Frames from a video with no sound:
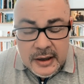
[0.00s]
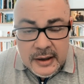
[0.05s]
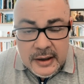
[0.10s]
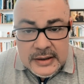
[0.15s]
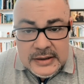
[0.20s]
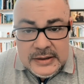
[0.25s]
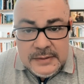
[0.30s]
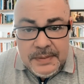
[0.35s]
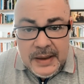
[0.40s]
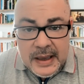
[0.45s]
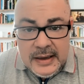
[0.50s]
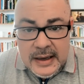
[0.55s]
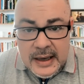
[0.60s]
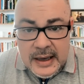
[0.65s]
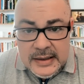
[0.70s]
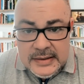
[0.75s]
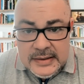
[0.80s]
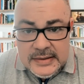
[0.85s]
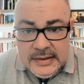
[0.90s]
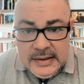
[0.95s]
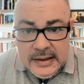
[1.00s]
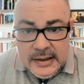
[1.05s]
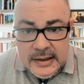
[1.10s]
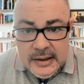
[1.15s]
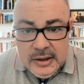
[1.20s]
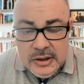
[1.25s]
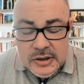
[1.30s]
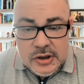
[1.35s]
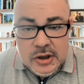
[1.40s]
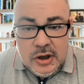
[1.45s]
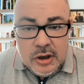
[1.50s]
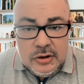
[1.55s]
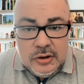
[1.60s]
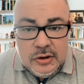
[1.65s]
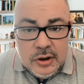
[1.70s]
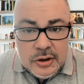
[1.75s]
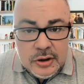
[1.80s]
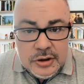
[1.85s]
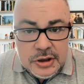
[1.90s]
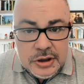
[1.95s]
je z pieniędzy, z
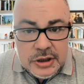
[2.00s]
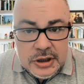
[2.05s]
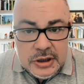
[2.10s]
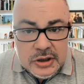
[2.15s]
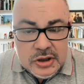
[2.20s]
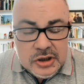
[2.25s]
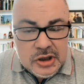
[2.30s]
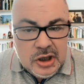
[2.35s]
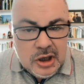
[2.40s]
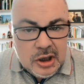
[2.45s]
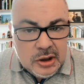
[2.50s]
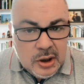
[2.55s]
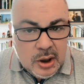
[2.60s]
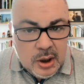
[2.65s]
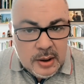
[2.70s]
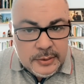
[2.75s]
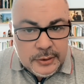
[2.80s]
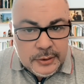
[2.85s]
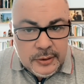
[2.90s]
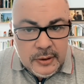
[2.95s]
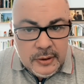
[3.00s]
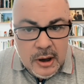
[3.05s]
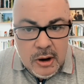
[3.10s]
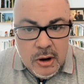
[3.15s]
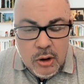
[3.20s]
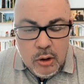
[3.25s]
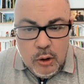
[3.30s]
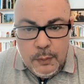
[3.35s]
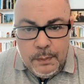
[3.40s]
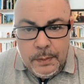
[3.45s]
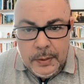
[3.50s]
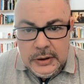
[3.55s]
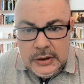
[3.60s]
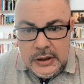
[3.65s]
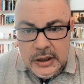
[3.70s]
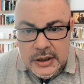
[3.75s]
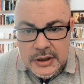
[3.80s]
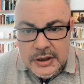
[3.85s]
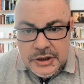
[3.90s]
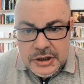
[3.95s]
godności, z honoru.
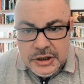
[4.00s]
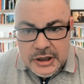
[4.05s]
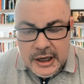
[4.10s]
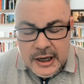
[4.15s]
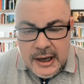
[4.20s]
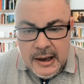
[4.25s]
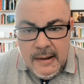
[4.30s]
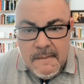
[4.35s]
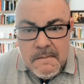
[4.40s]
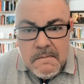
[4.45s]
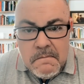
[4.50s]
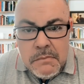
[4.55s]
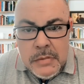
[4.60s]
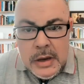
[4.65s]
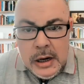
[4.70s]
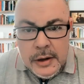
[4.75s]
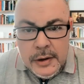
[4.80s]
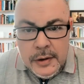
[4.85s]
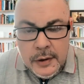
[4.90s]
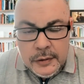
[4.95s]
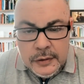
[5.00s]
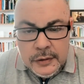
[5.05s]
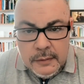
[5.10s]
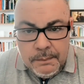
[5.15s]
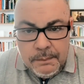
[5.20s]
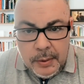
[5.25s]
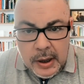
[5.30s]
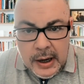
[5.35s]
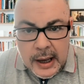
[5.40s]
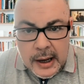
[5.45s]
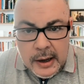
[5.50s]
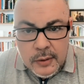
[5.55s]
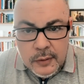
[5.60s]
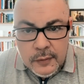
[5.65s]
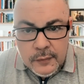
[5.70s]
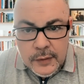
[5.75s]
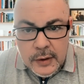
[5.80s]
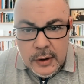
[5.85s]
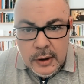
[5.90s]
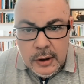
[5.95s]
Upodliliście miliony
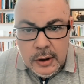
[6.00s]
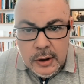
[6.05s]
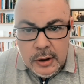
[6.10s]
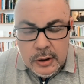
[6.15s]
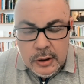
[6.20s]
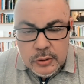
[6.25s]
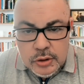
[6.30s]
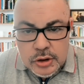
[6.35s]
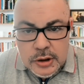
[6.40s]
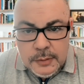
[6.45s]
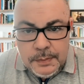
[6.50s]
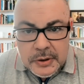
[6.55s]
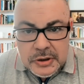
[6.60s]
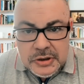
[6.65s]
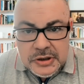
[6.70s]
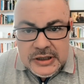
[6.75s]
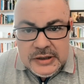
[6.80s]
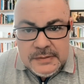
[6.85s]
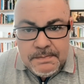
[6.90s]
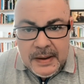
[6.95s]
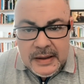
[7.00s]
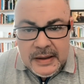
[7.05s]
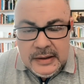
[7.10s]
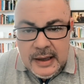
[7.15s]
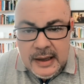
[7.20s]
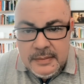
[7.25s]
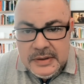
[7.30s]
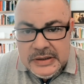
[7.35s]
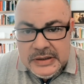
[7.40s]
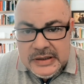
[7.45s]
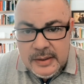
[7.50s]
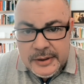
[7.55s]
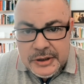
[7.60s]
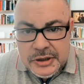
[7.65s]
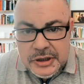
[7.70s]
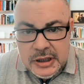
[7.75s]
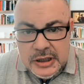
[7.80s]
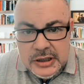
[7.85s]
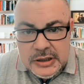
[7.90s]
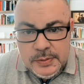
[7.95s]
Polaków którzy podczas pandemii
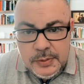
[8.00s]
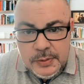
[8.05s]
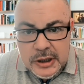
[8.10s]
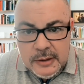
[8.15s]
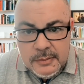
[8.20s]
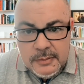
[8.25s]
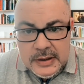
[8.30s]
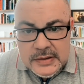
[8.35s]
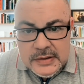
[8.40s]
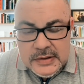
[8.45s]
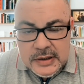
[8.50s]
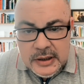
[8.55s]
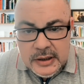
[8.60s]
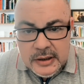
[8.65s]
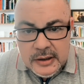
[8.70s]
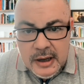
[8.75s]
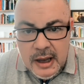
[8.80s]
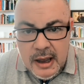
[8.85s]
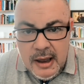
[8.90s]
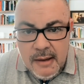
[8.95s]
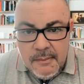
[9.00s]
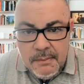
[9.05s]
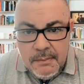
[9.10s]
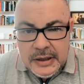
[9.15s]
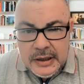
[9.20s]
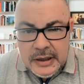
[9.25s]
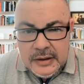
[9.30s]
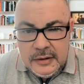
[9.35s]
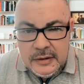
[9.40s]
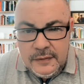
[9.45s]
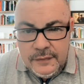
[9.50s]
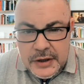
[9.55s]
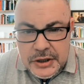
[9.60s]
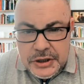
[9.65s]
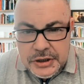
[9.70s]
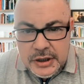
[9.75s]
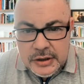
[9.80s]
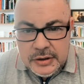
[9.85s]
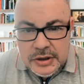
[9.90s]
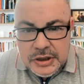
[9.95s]
stracili swoich bliskich. Ponad
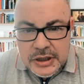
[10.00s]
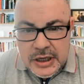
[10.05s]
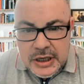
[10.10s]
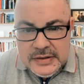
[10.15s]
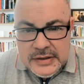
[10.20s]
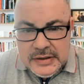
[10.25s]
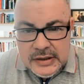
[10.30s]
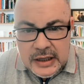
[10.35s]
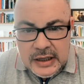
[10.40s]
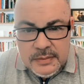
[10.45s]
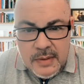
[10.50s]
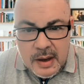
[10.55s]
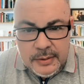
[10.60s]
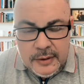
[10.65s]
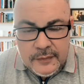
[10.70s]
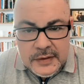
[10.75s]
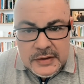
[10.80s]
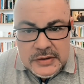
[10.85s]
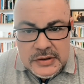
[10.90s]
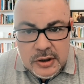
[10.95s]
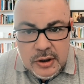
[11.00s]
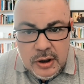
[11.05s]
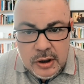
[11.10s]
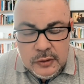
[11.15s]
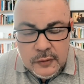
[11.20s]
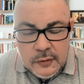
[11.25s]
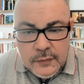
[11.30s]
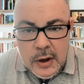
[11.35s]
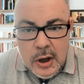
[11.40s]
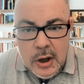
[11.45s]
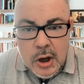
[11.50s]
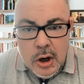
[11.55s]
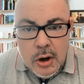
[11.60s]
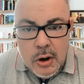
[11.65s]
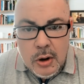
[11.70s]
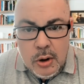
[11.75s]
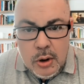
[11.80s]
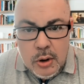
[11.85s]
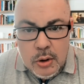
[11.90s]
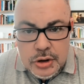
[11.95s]
200 tysięcy nadmiarowych zgonów.
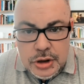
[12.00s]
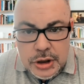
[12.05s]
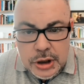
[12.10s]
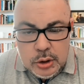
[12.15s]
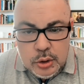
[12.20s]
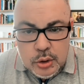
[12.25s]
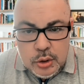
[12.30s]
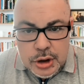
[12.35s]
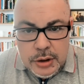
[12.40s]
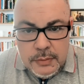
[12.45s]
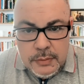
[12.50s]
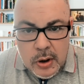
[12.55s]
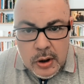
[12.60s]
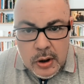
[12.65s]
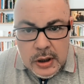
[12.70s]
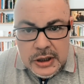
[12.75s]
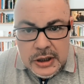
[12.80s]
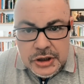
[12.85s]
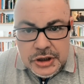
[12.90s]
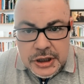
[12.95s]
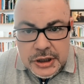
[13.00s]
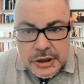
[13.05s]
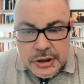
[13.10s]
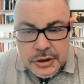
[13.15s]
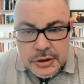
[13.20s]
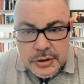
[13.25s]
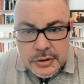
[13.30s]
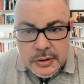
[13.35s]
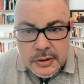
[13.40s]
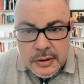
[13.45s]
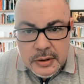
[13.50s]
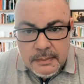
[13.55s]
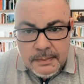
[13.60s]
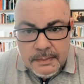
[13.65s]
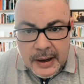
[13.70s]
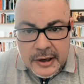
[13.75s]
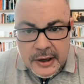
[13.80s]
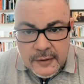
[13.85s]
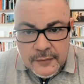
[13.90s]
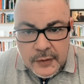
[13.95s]
Ludzi, którzy mogli żyć,
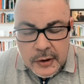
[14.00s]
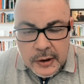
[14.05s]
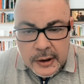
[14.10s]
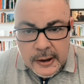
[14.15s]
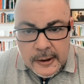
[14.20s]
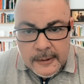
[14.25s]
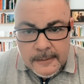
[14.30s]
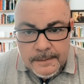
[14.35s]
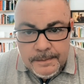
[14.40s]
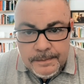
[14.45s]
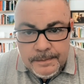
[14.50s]
panie Fogiel.